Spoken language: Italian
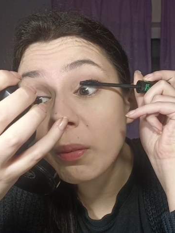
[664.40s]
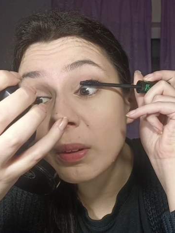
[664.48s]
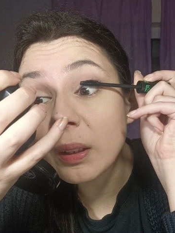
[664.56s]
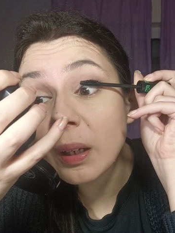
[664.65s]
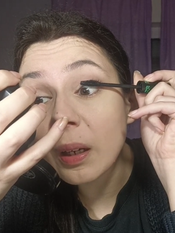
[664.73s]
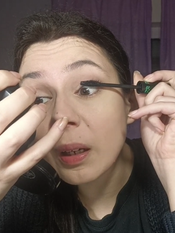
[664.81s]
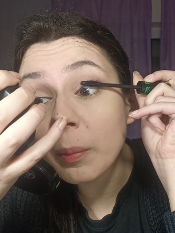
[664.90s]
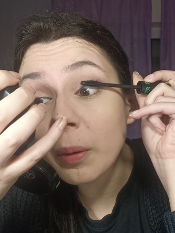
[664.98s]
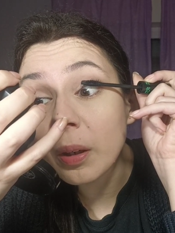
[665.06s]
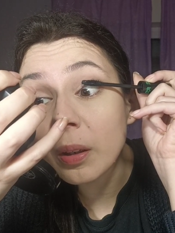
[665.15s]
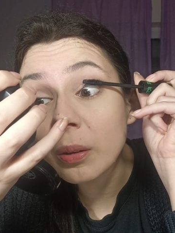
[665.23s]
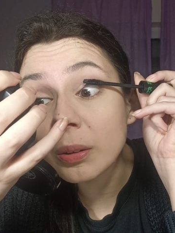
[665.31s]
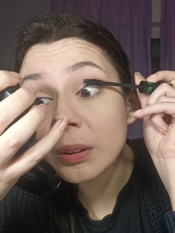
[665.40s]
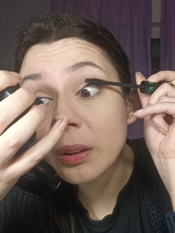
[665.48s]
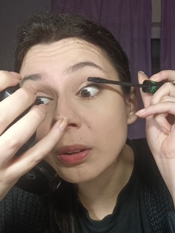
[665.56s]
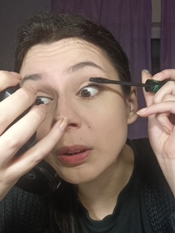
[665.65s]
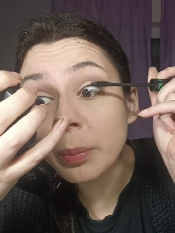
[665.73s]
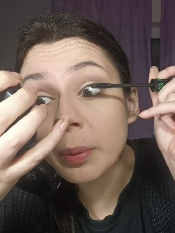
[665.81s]
di lacrima e questa
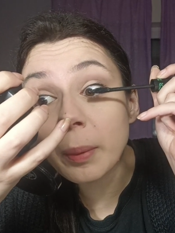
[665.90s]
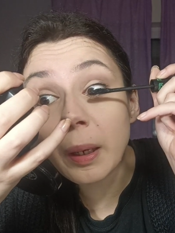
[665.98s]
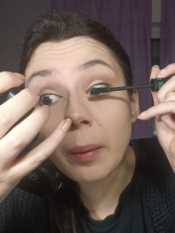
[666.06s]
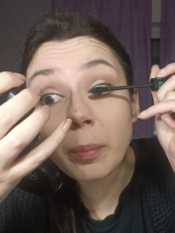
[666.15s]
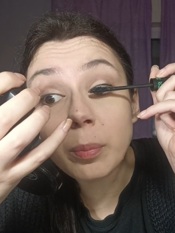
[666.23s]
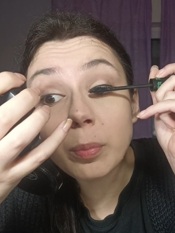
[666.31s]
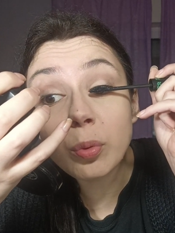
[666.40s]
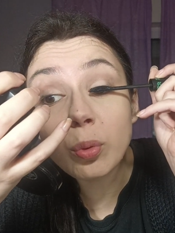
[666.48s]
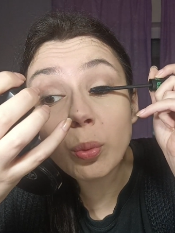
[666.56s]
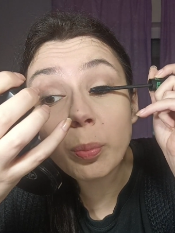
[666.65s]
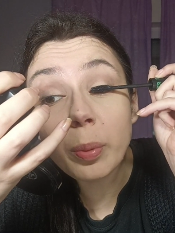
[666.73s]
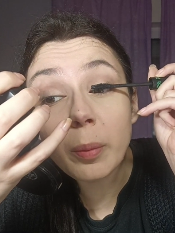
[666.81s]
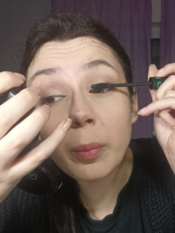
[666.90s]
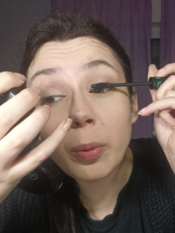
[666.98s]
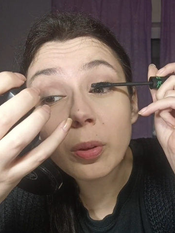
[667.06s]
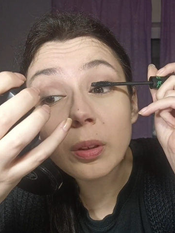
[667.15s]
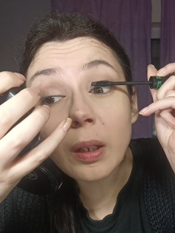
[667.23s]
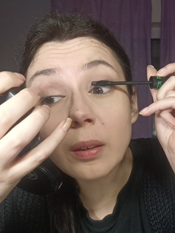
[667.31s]
cosa per me è super
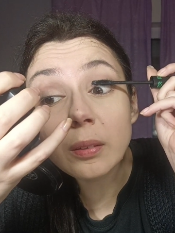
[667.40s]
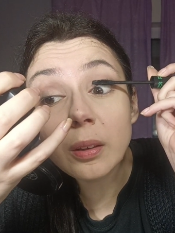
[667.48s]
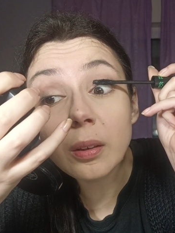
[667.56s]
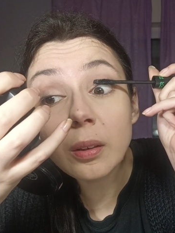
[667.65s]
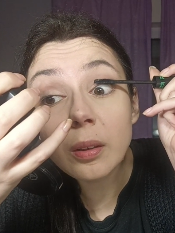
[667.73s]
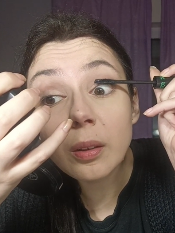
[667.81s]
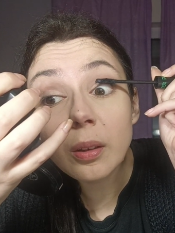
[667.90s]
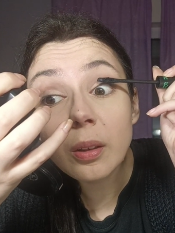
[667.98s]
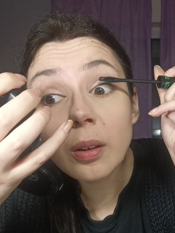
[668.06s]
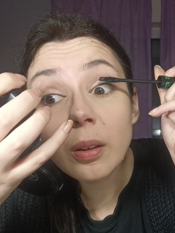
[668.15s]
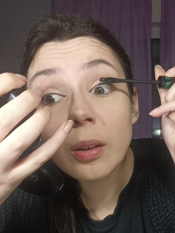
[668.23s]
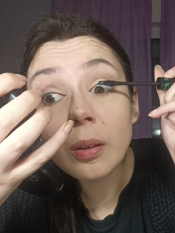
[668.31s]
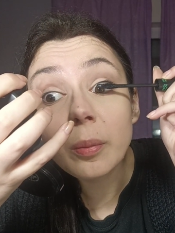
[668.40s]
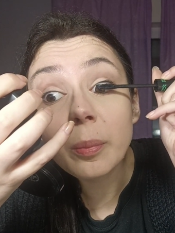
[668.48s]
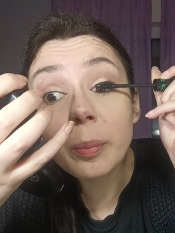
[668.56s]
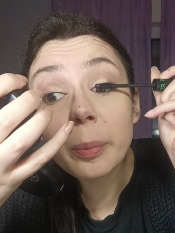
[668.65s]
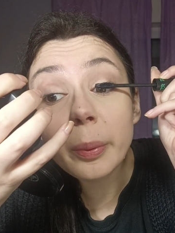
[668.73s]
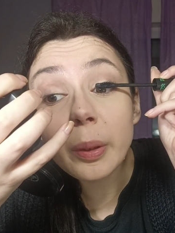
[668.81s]
importante
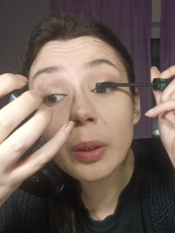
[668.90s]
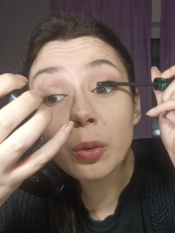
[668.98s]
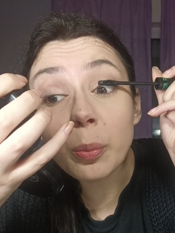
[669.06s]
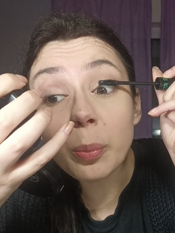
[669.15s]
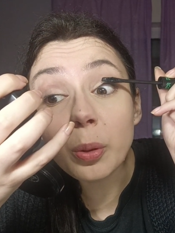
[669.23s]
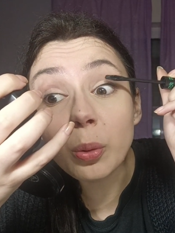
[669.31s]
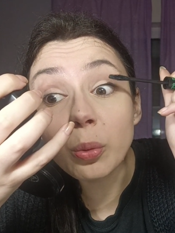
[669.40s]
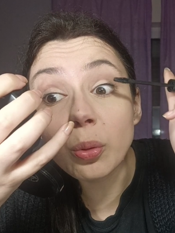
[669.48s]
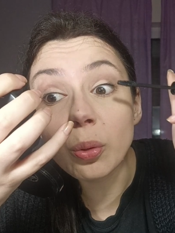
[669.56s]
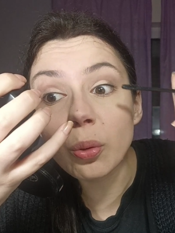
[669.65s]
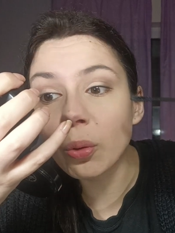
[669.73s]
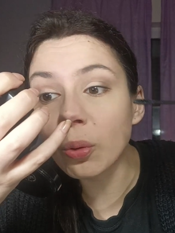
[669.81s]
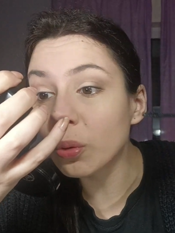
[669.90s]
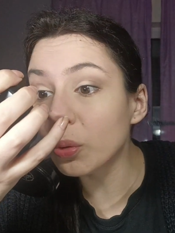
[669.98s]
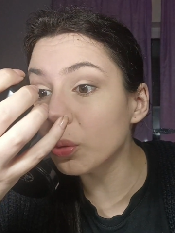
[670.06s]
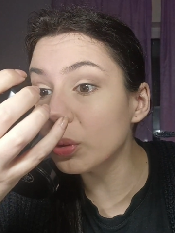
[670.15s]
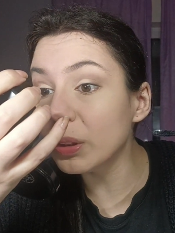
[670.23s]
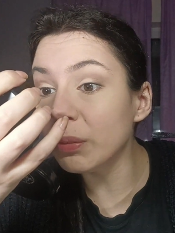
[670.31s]
perché
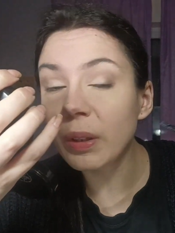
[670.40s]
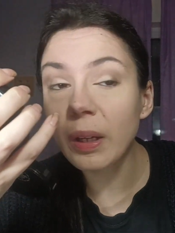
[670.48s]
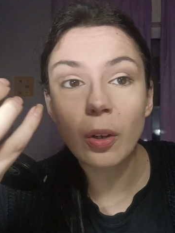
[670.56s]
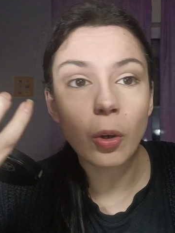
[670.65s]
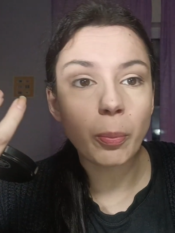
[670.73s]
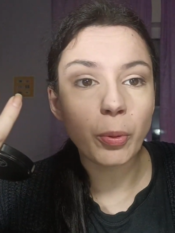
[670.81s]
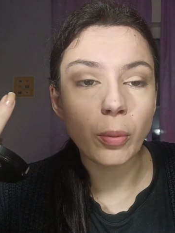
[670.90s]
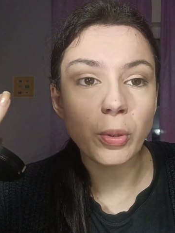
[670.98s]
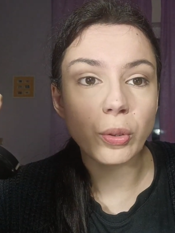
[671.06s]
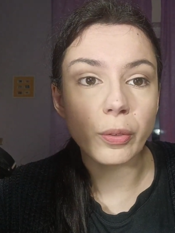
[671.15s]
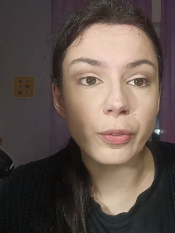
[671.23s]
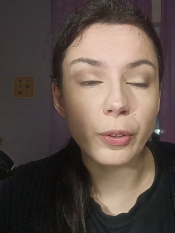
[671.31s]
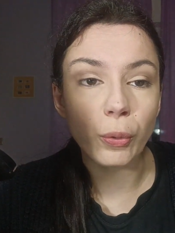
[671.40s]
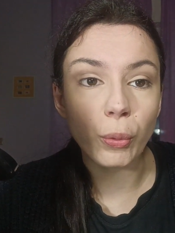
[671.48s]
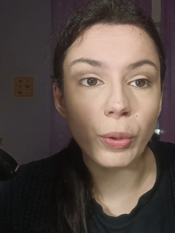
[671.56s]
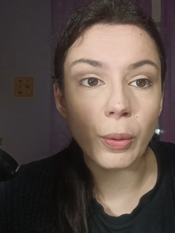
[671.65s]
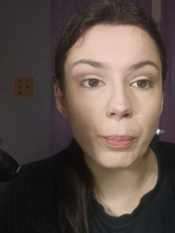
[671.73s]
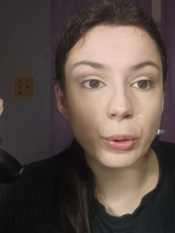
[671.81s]
soprattutto d'inverno poi abito in
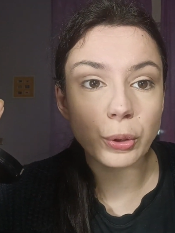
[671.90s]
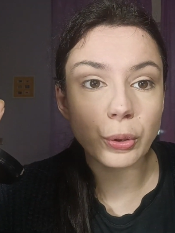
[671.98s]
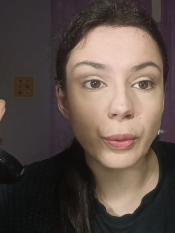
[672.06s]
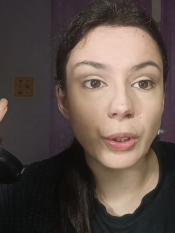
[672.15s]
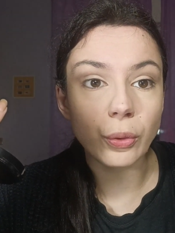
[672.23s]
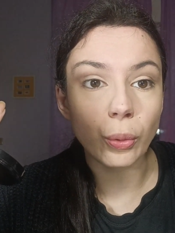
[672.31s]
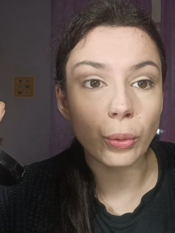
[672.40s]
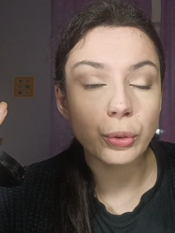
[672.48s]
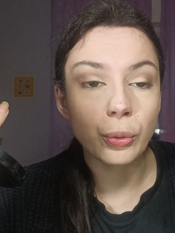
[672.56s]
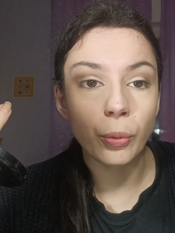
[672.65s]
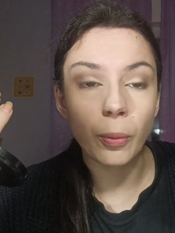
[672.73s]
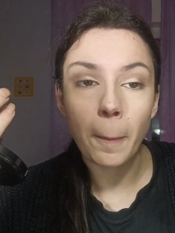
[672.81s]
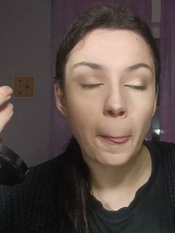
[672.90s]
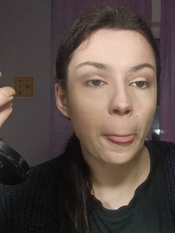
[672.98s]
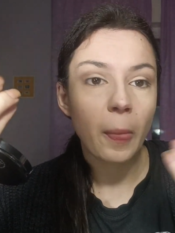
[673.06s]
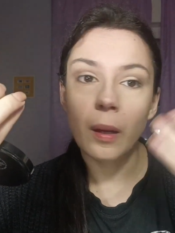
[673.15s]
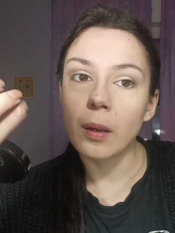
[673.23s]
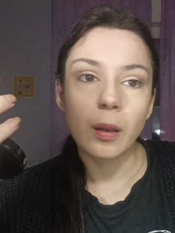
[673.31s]
Friuli, è un posto ventoso
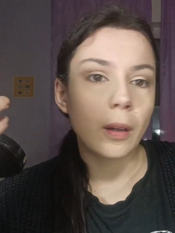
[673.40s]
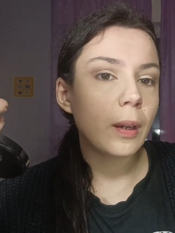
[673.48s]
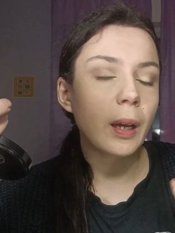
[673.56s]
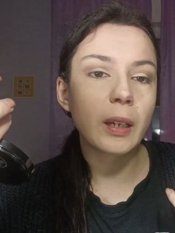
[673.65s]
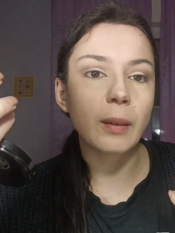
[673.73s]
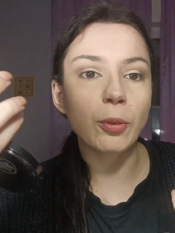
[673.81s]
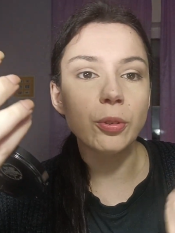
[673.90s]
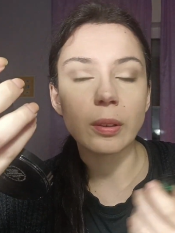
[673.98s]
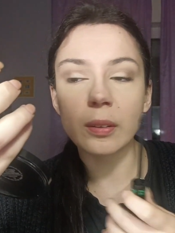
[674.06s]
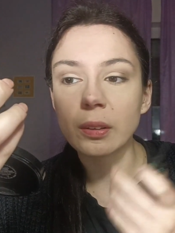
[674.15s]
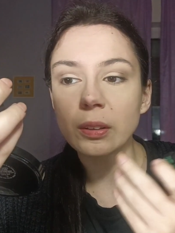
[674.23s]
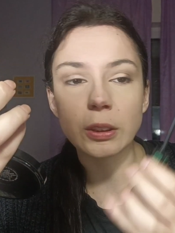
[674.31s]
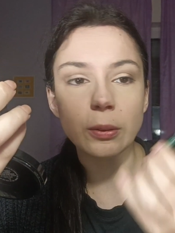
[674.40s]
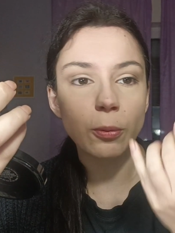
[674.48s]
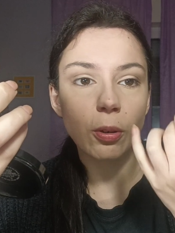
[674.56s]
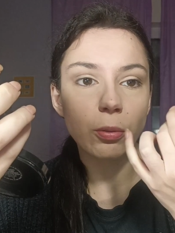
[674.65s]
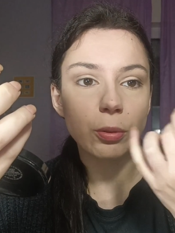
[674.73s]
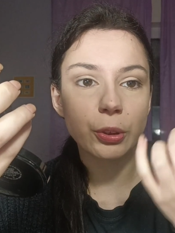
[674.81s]
lacrimo tantissimo,
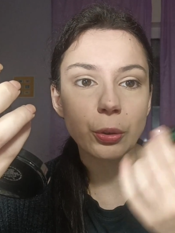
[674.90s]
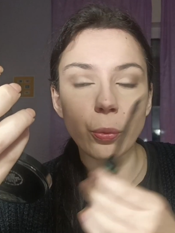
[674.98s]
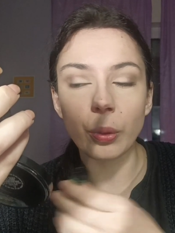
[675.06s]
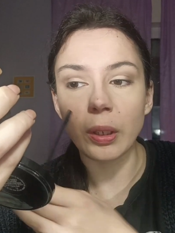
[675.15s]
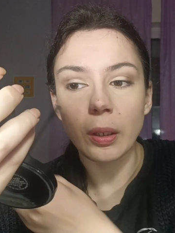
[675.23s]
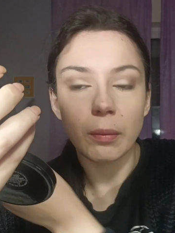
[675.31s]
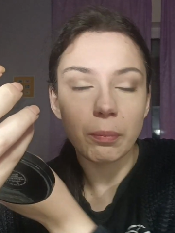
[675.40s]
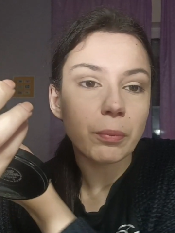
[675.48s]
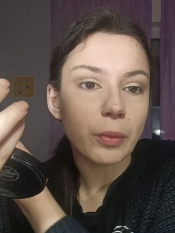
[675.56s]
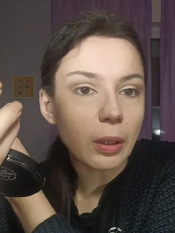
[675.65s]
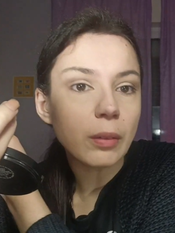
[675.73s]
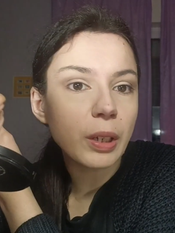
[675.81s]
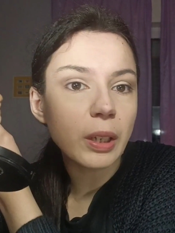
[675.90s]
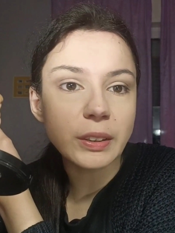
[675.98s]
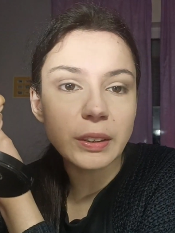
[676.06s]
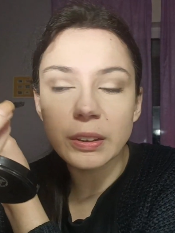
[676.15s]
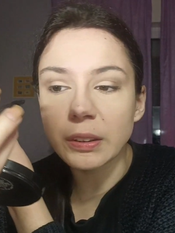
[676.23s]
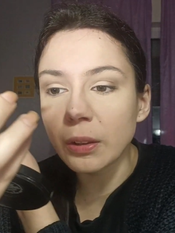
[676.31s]
e questo qui
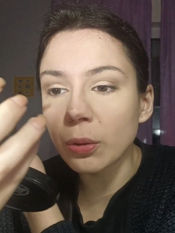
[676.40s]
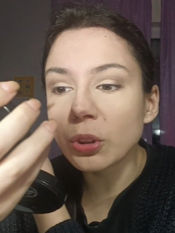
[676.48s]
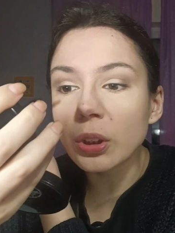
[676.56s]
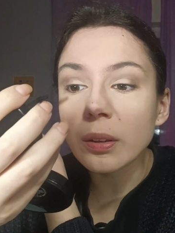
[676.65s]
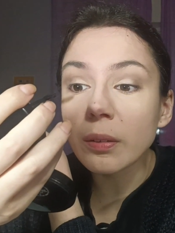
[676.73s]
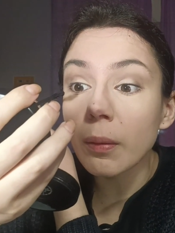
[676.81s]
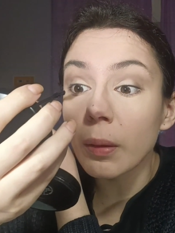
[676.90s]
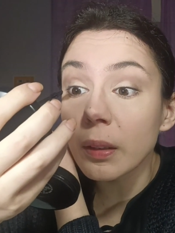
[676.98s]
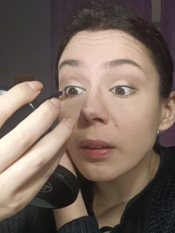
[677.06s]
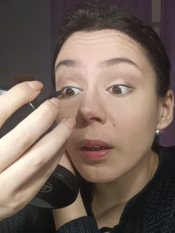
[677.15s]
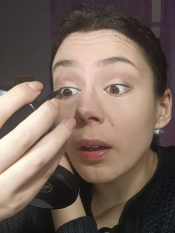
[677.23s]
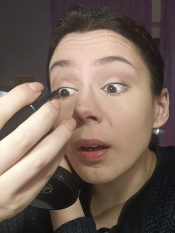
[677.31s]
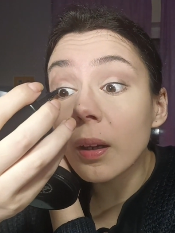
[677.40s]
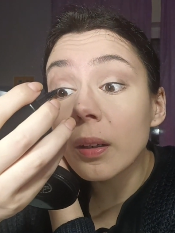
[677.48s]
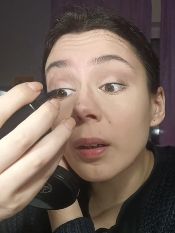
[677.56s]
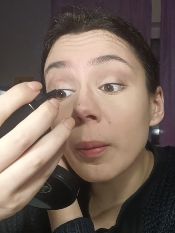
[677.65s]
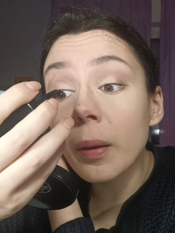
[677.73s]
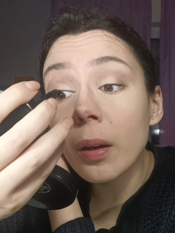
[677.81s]
resiste oggettivamente alle
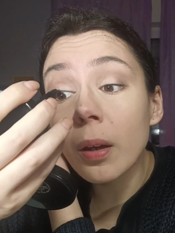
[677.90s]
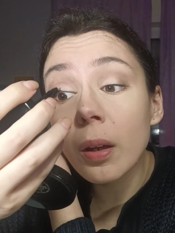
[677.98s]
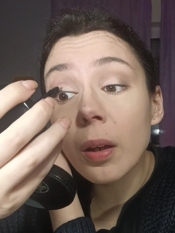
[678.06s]
lacrime.